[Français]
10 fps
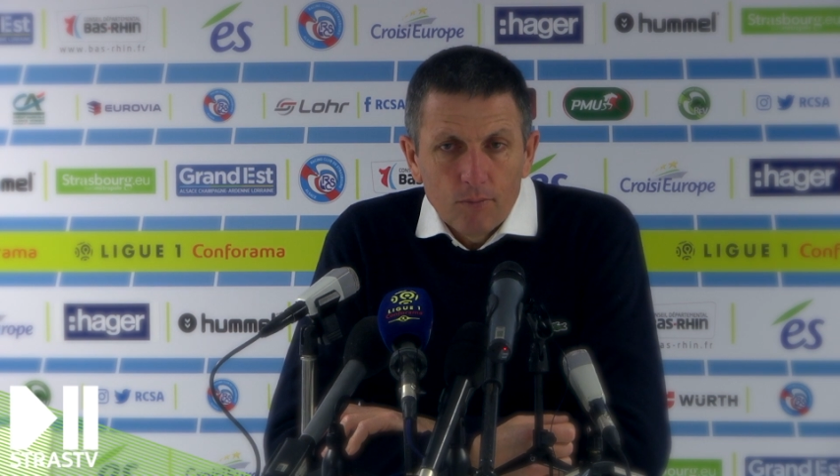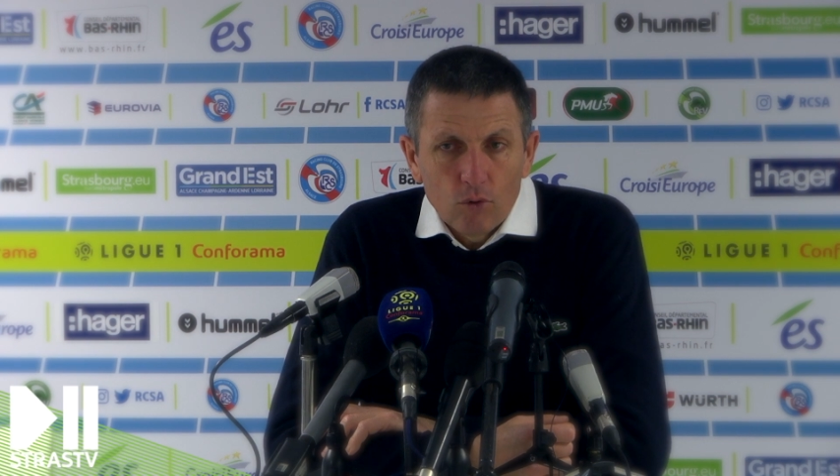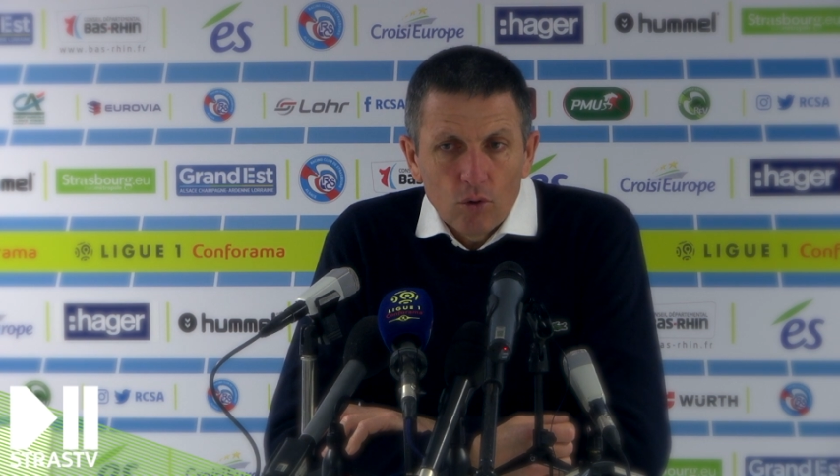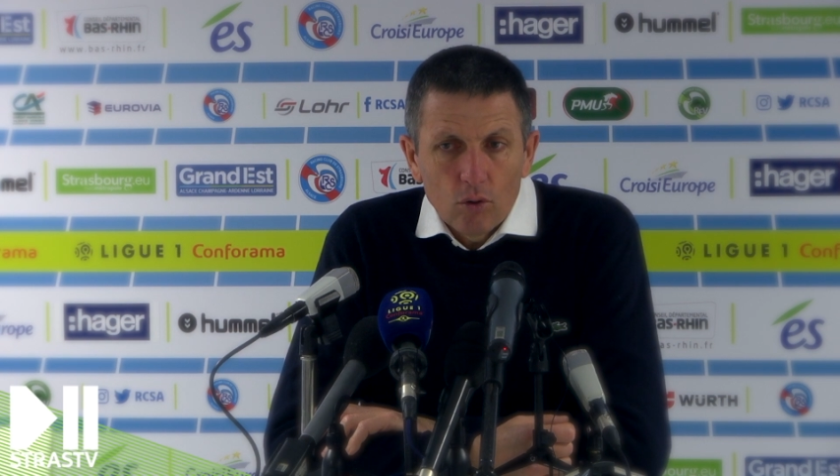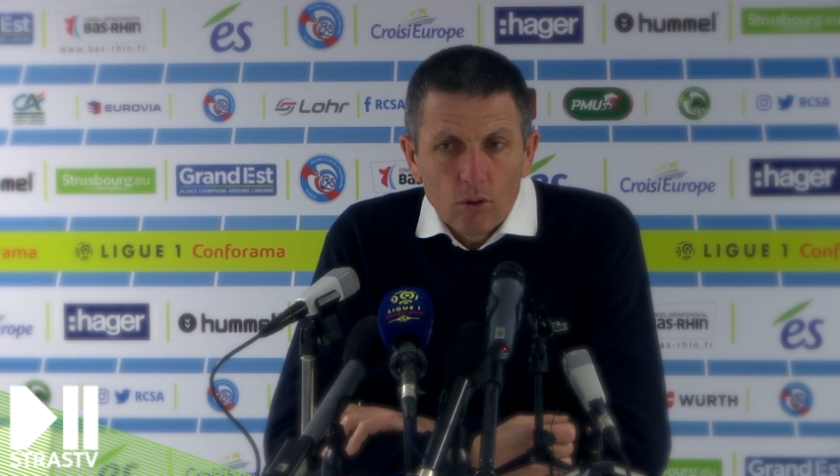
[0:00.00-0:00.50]

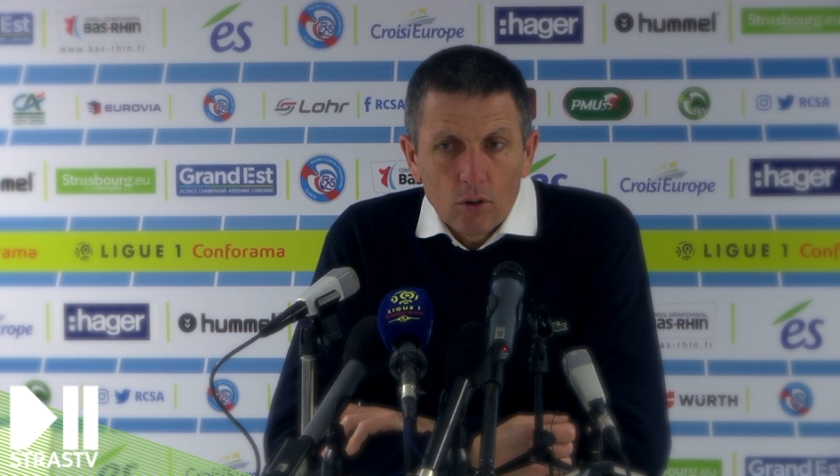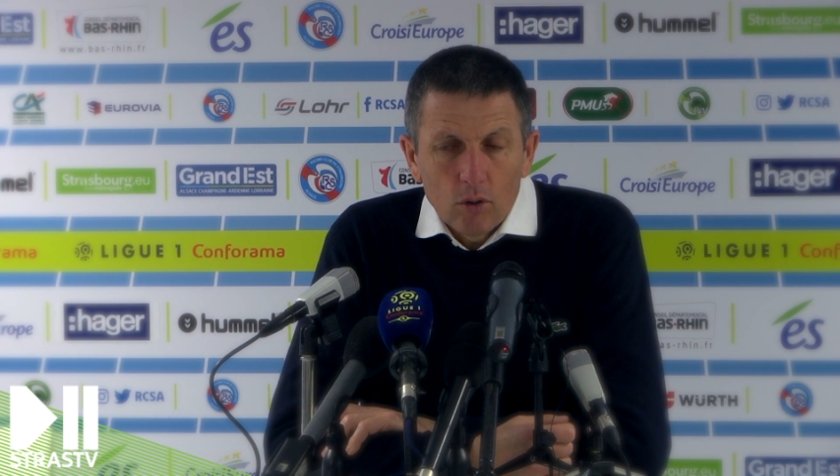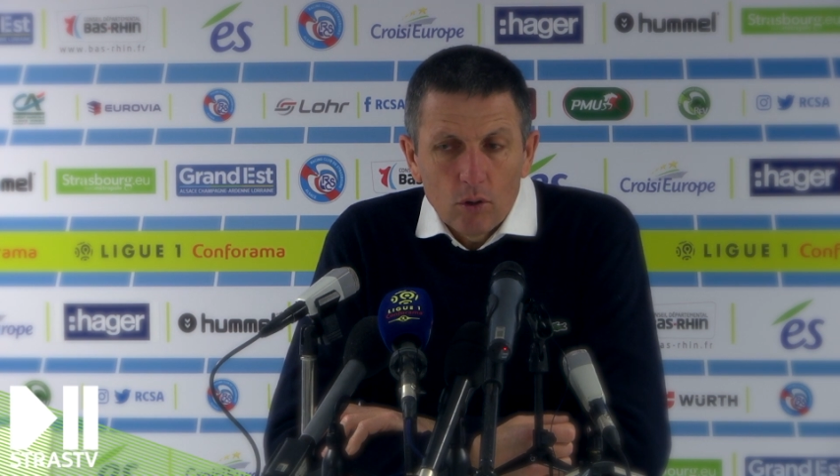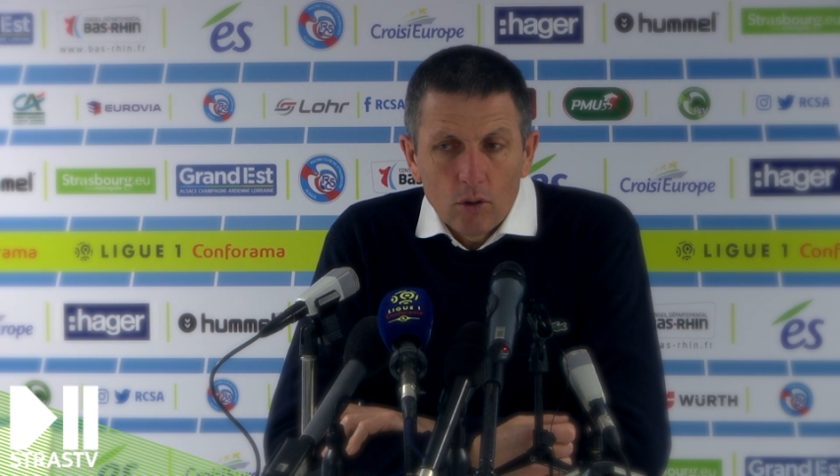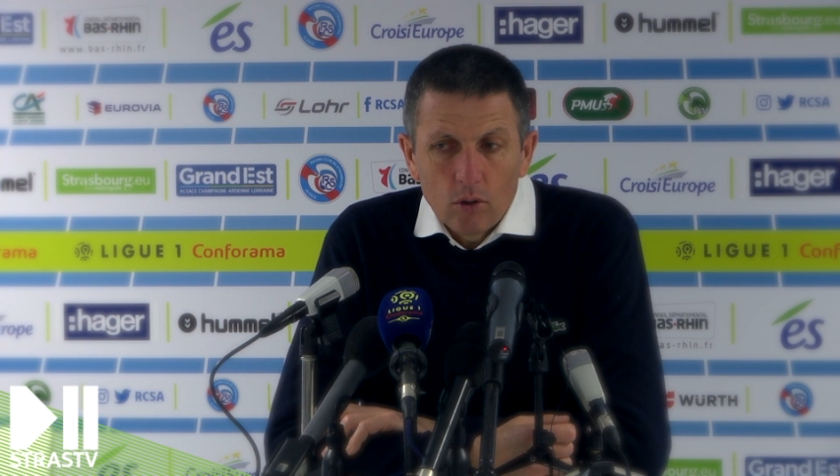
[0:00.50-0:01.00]

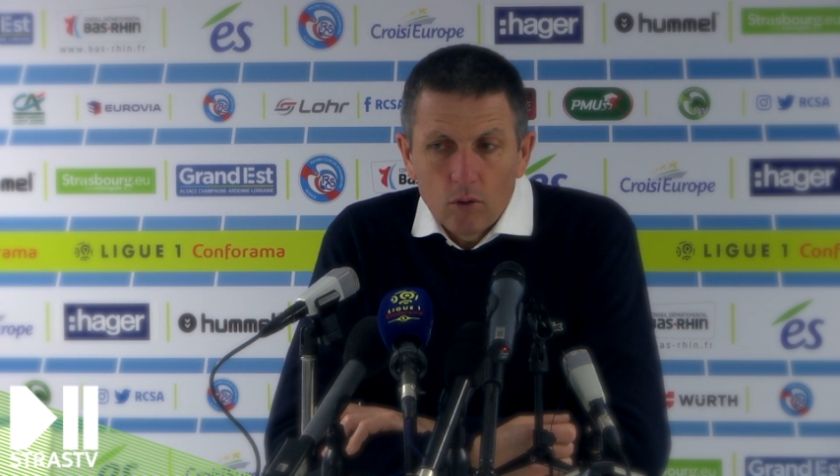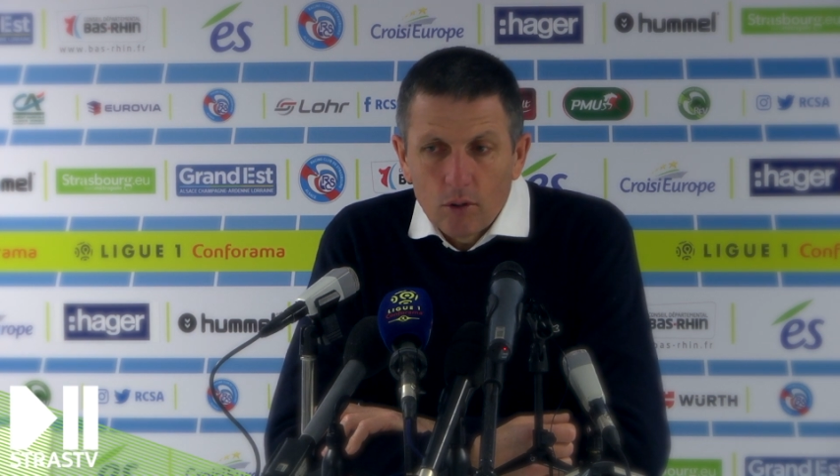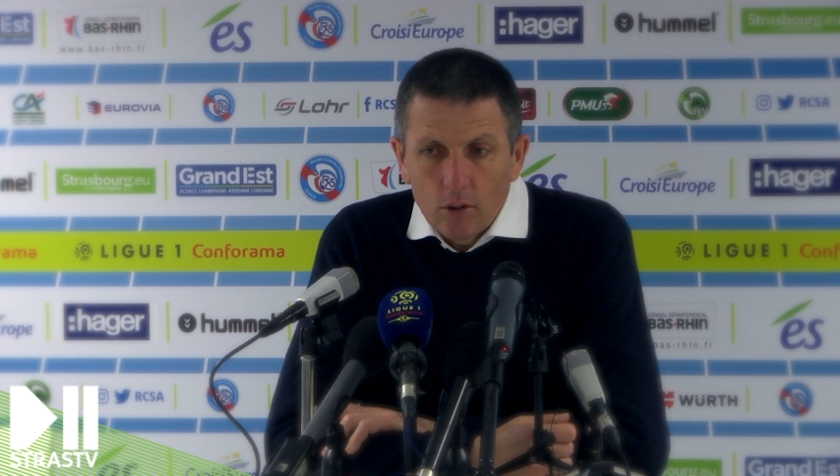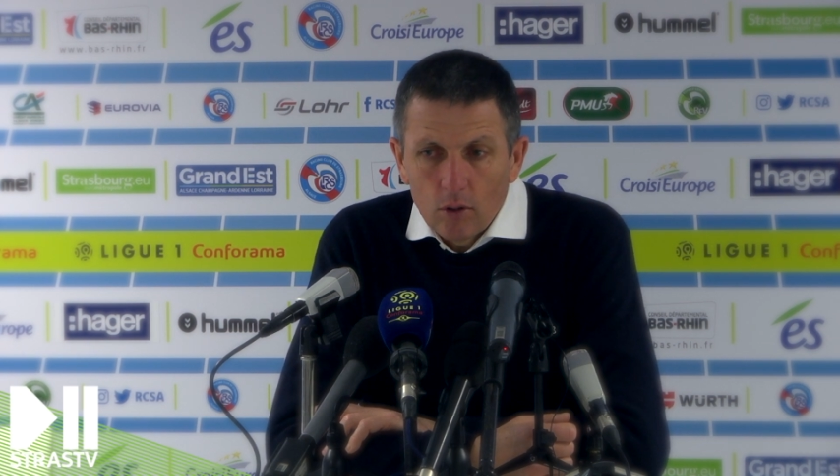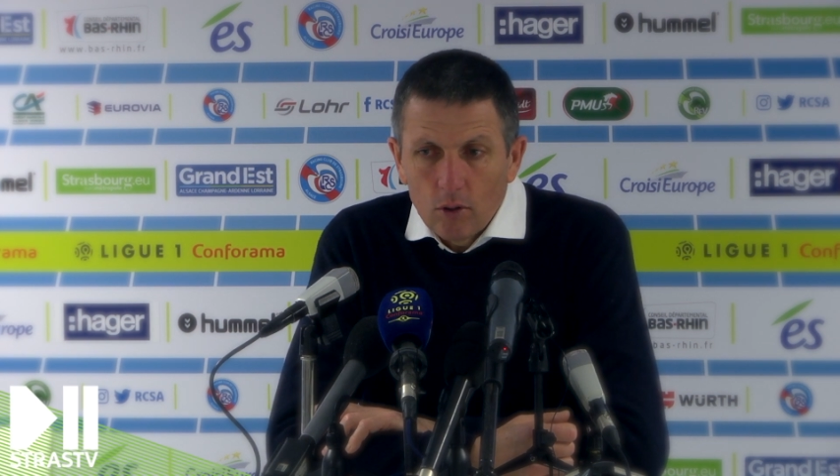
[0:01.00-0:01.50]

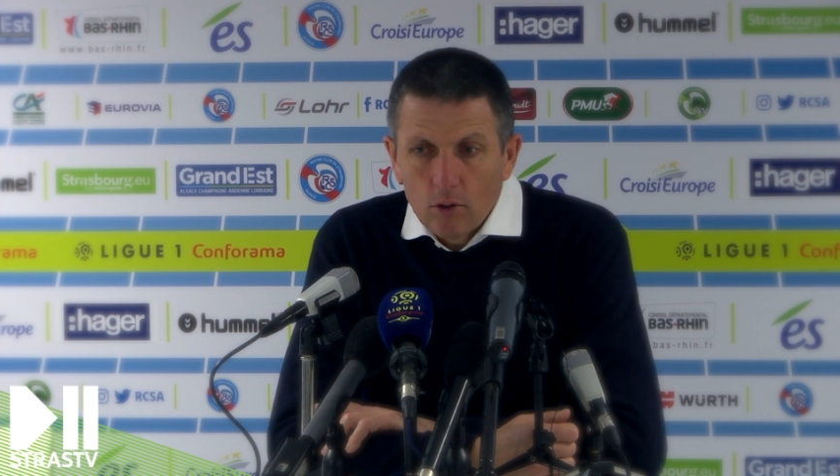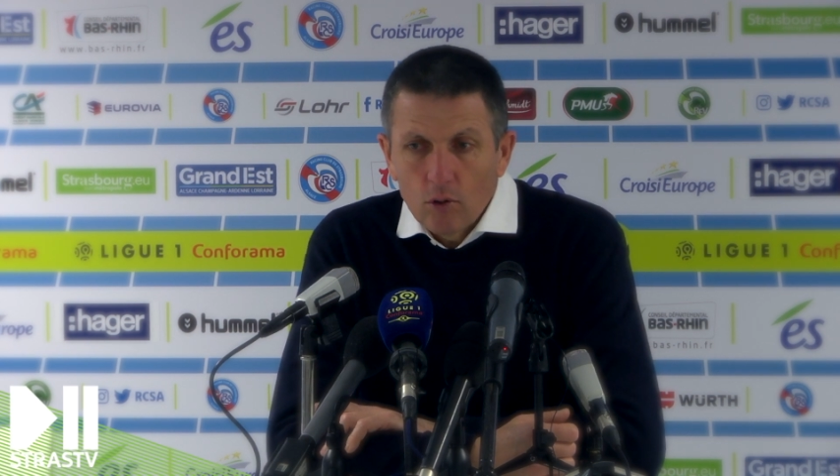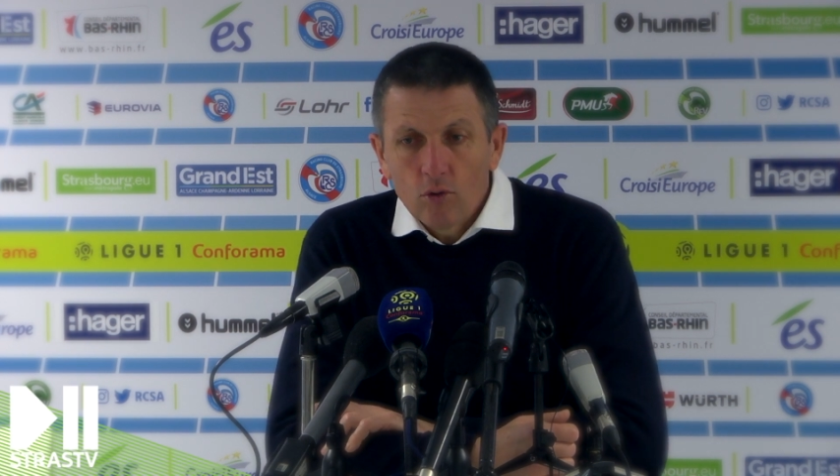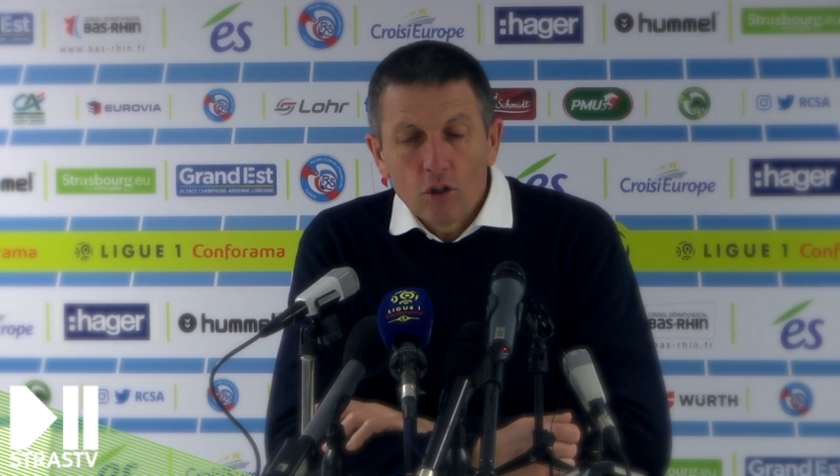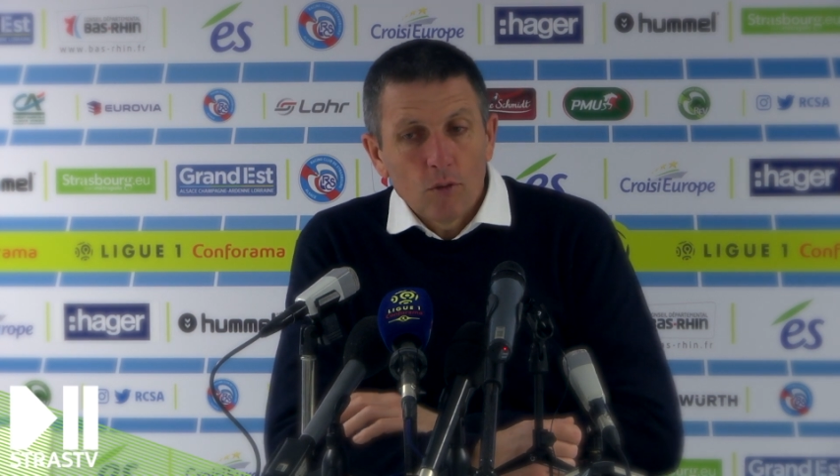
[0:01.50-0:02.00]
C'est
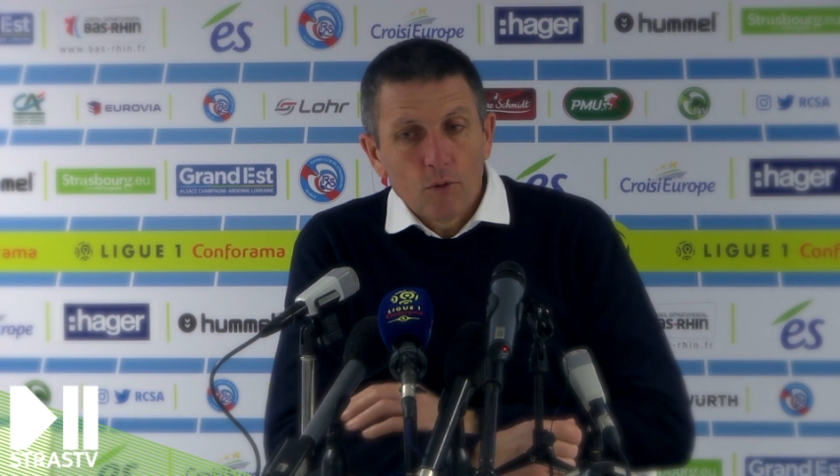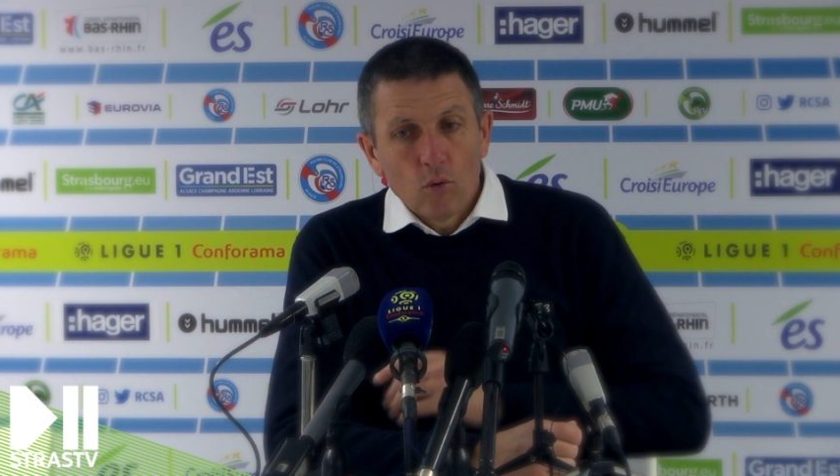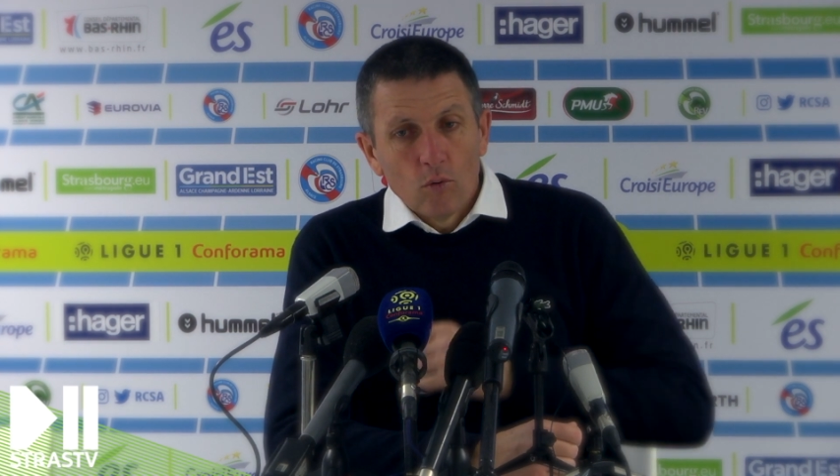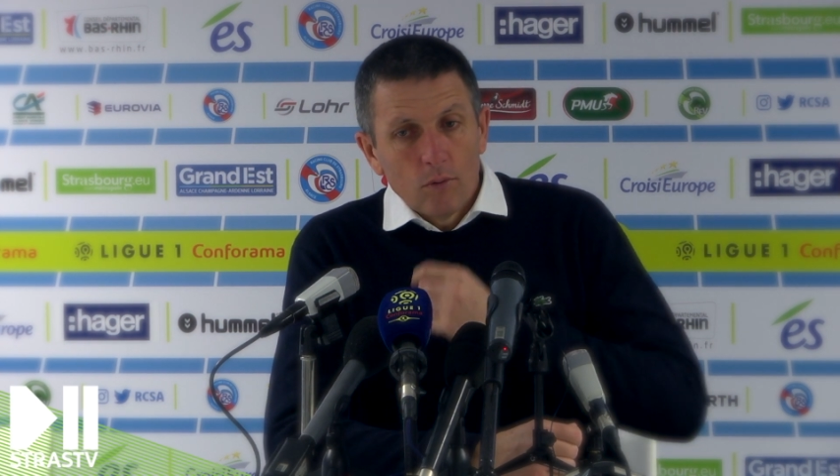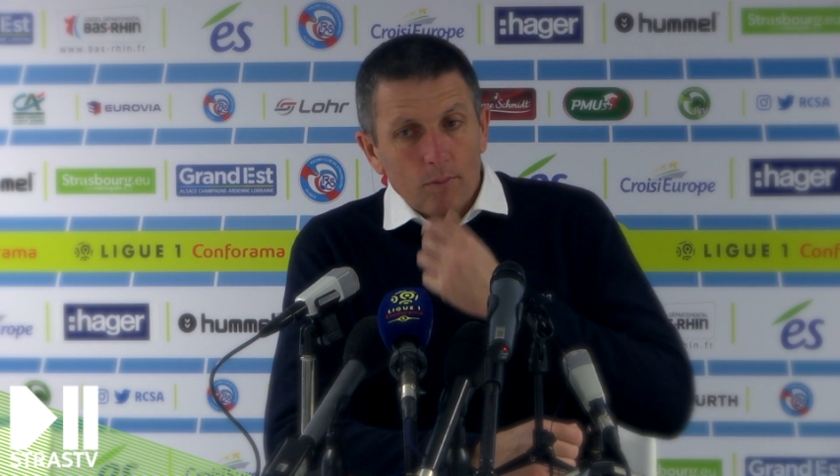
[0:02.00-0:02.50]
une
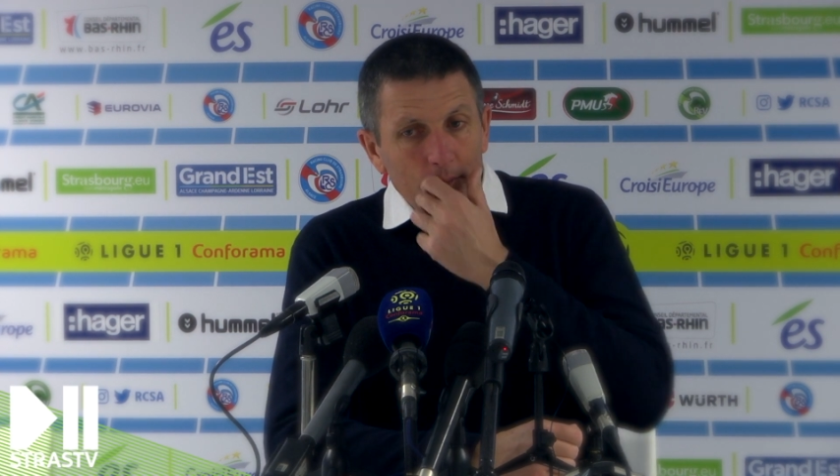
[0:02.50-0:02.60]
déception,